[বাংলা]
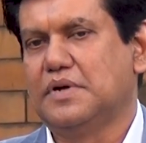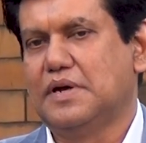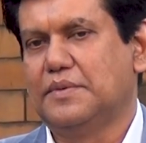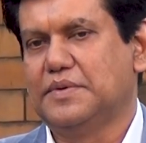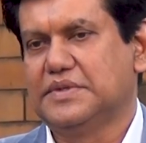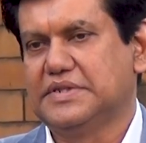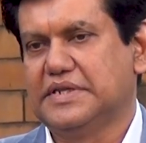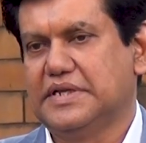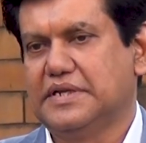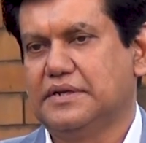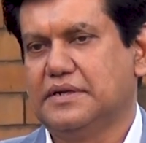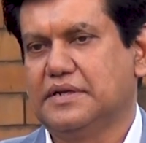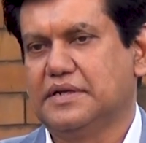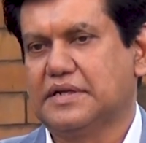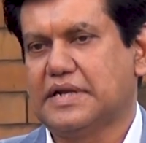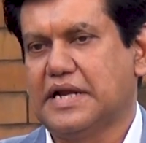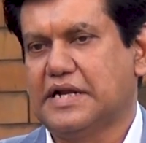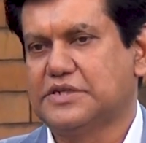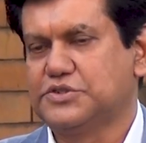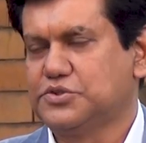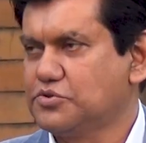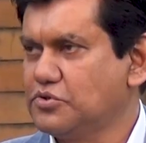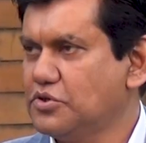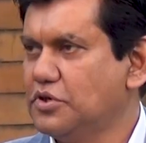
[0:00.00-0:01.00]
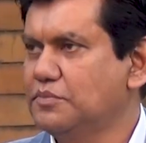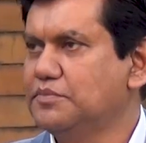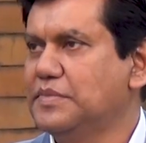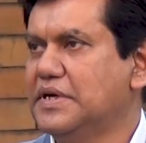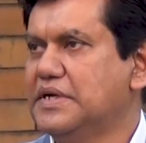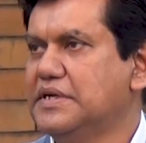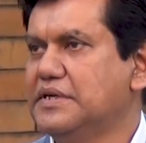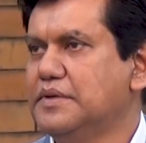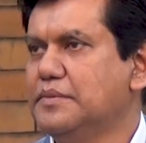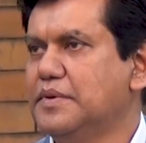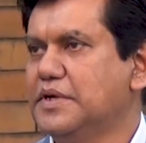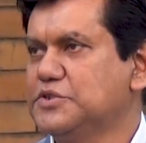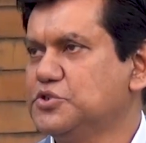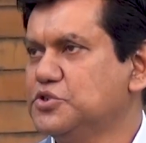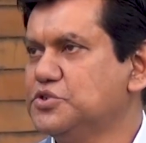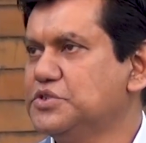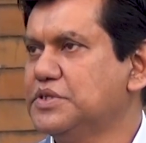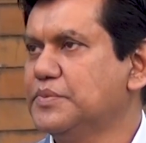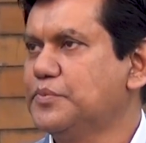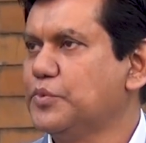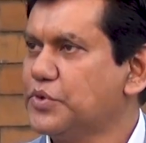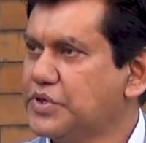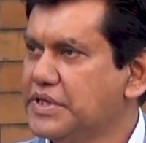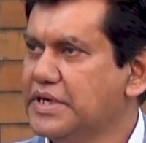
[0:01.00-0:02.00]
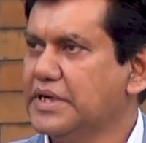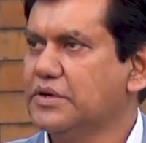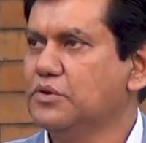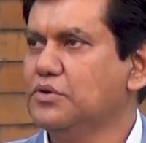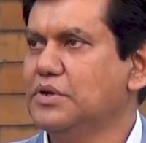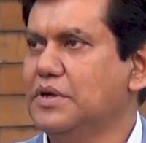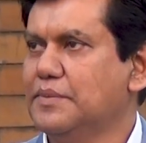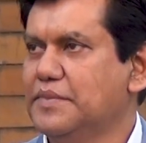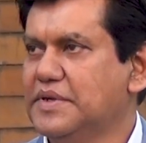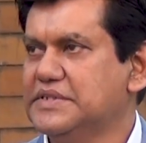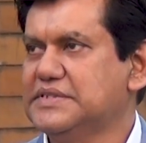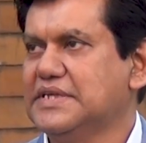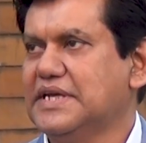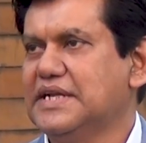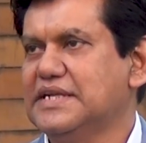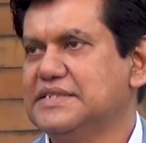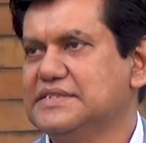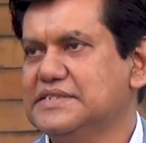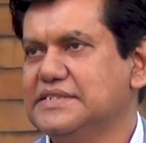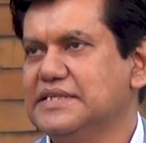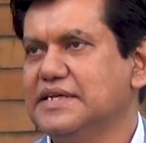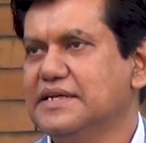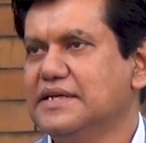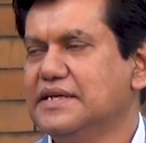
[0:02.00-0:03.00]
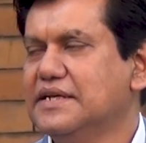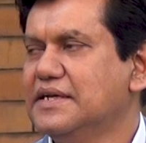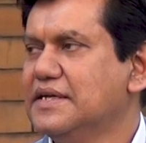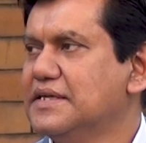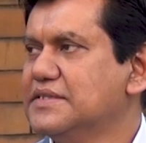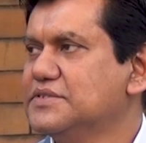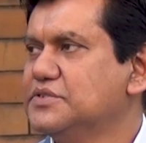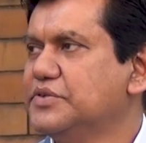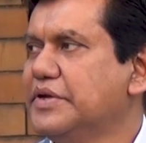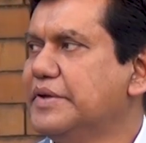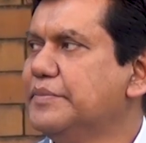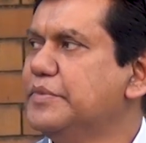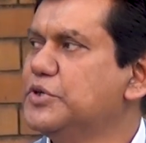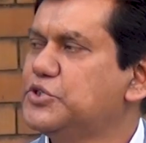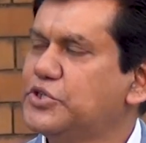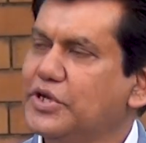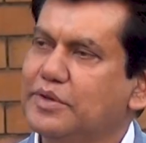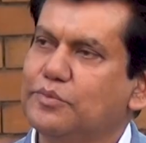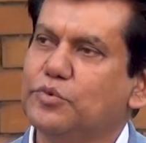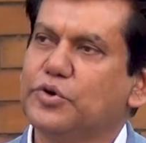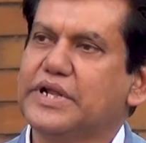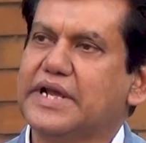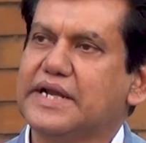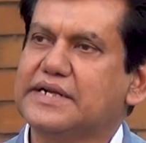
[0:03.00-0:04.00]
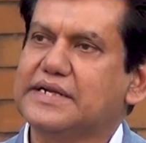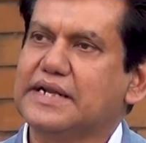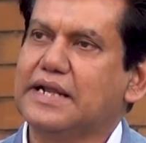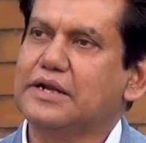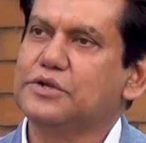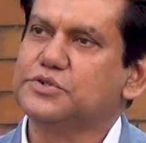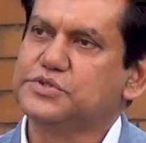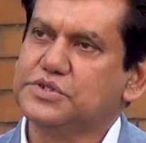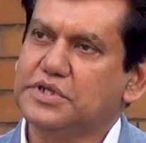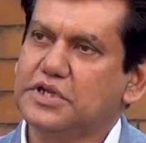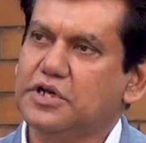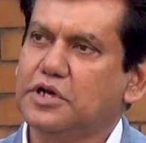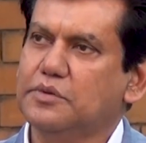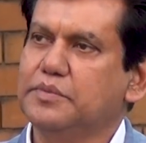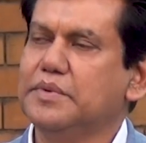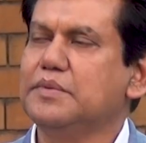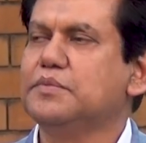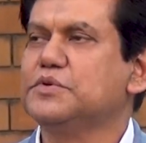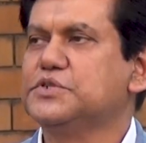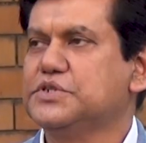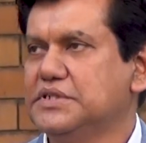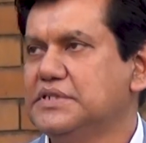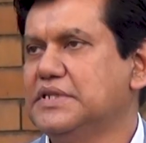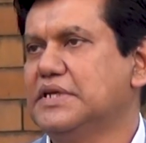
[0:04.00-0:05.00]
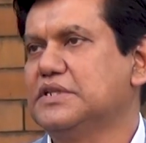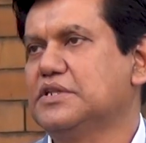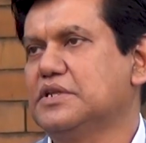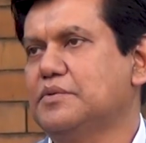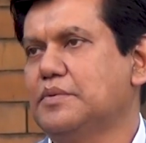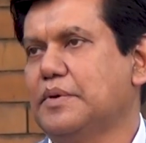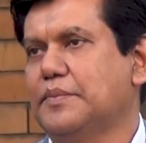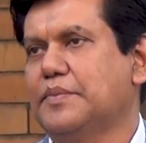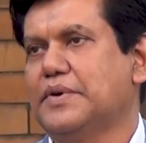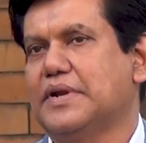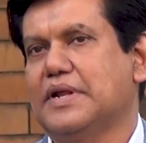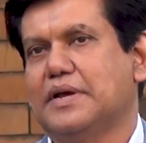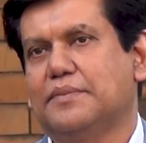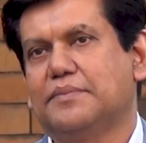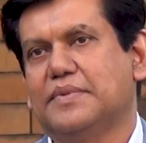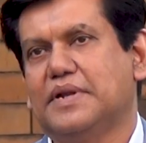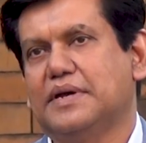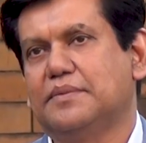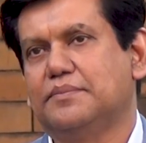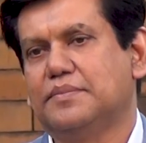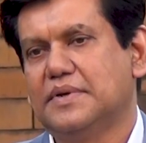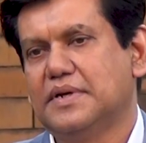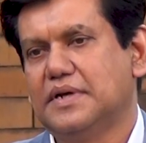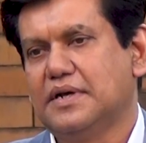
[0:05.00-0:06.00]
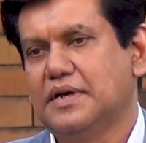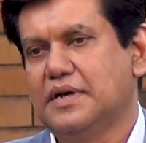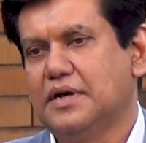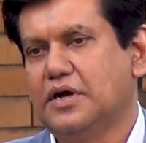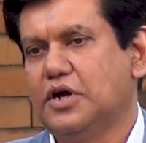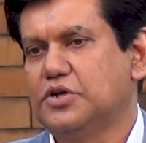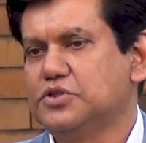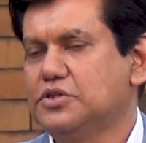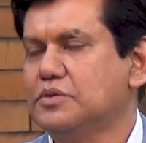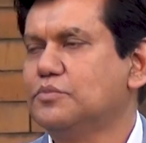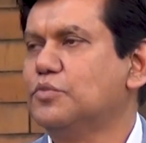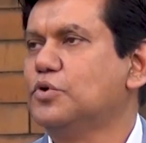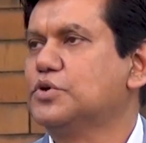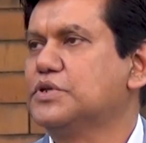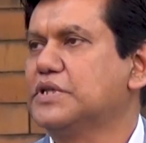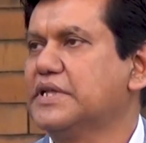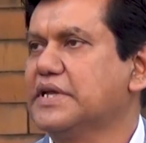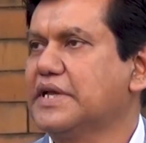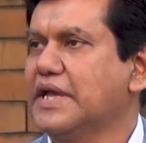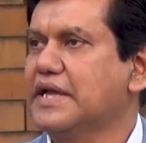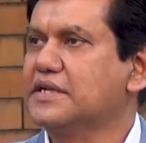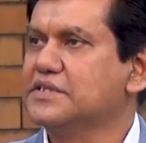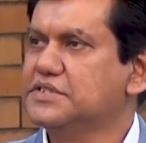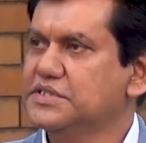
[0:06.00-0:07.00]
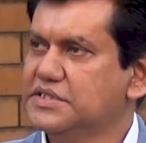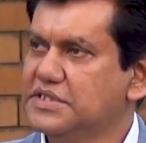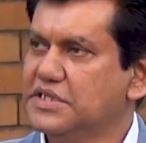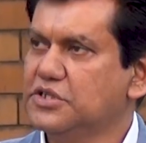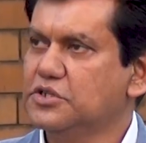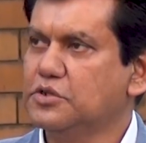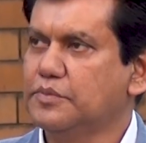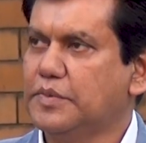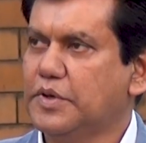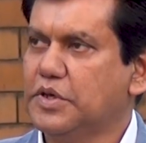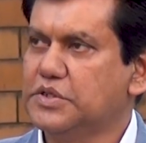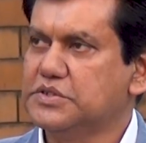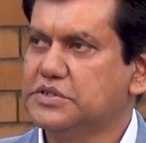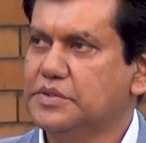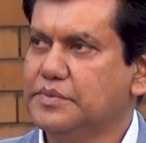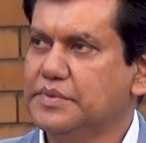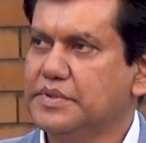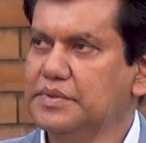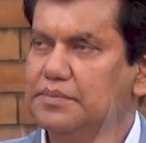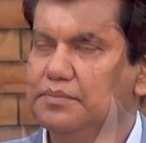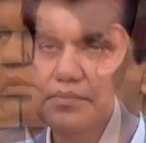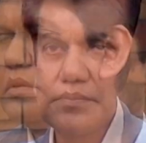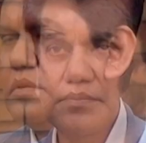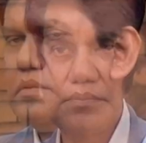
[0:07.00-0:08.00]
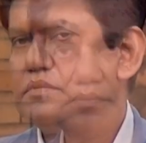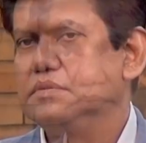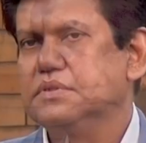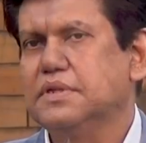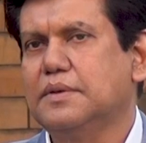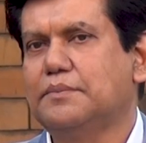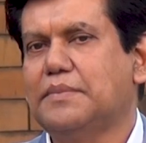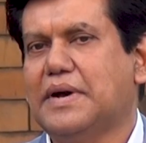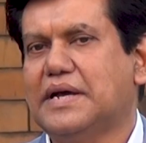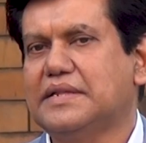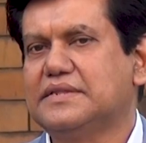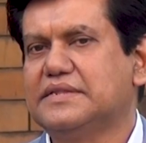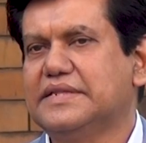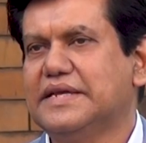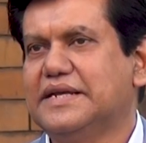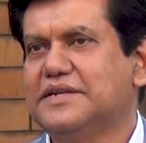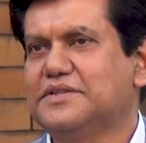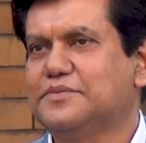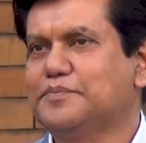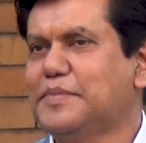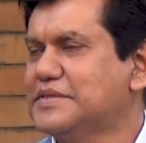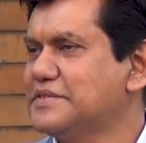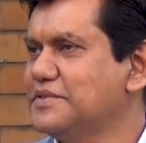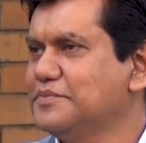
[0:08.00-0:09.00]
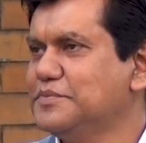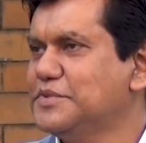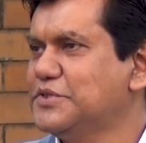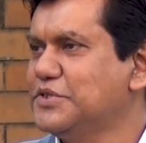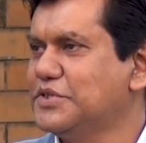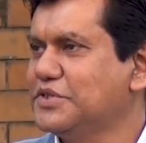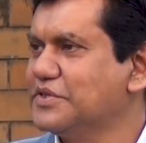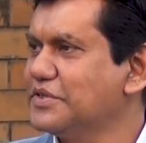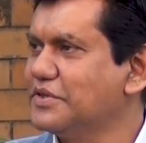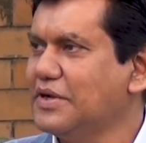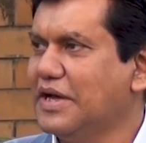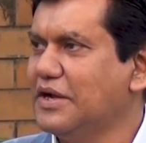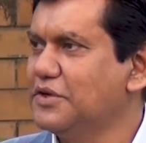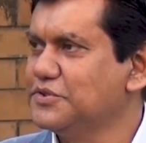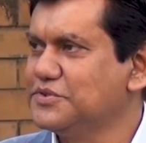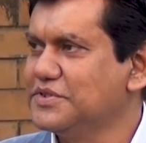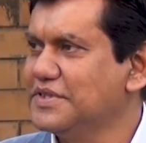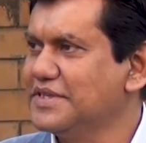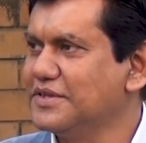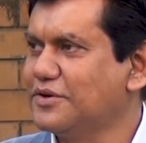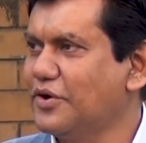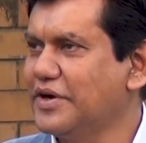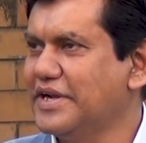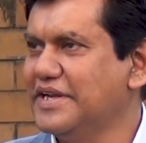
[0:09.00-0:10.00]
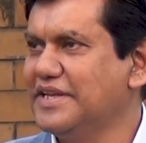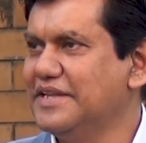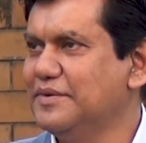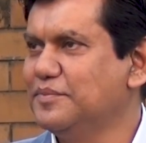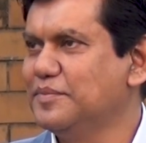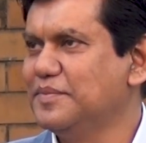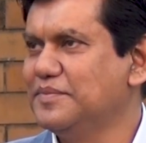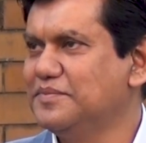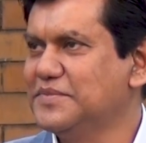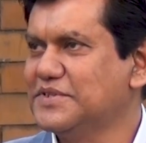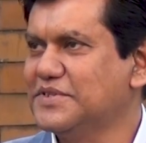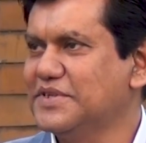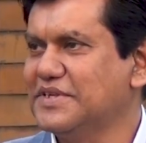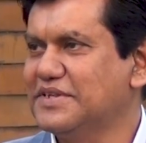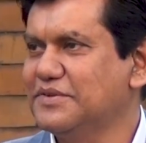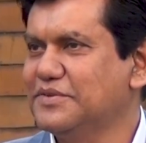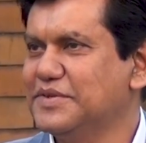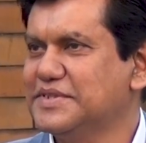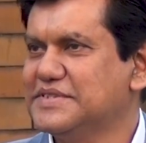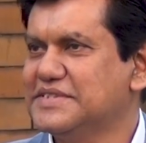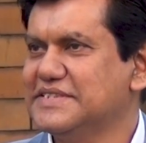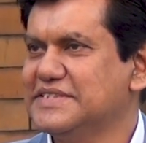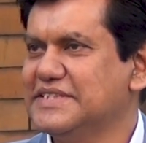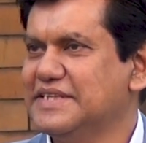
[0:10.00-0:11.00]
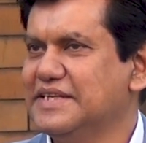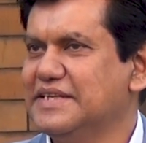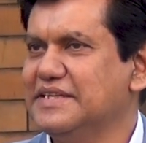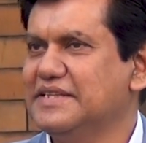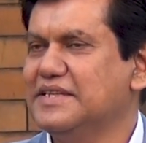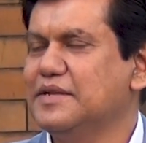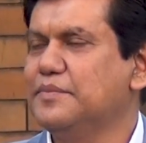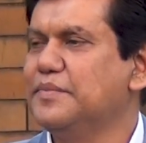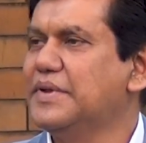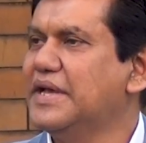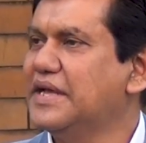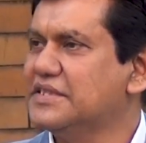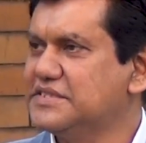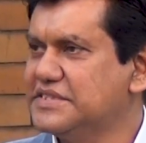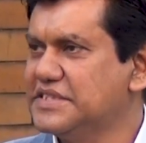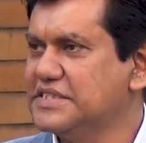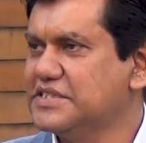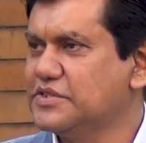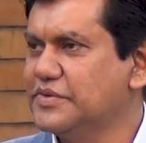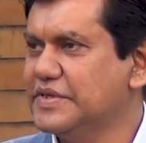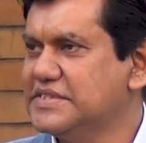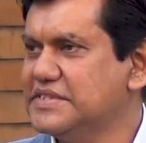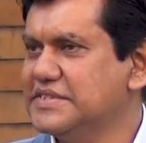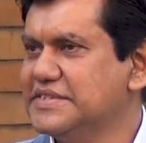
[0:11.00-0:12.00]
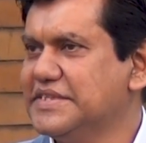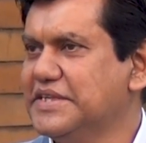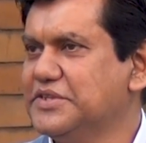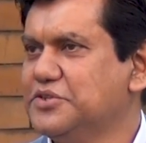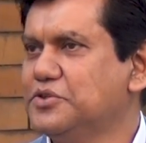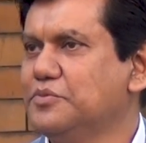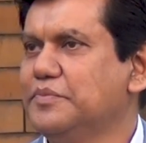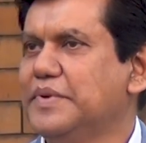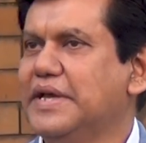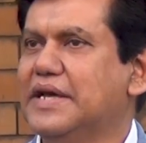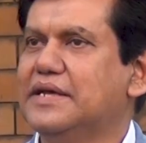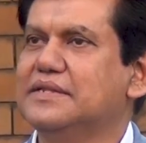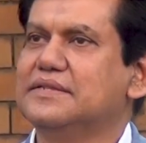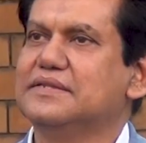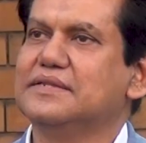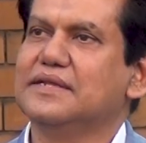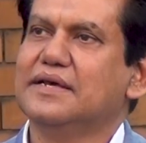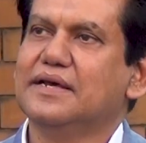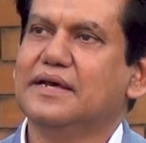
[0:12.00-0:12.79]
আমাদের কার্যক্রম বা নির্বাচন যে প্রক্রিয়াগুলো আমরা চালাচ্ছি সেই বিষয়ে বোর্ডে একটা আলোচনা হবে এবং সিদ্ধান্তের ব্যাপারে আমরা হয়তো বোর্ড থেকে একটা সিদ্ধান্ত পাওয়া যাবে না বাদ দেওয়ার বিষয়টুকু আলোচনা করেনি সেটা হচ্ছে যে যে মেয়াদ শেষ হয়েছে যেহেতু মেয়াদ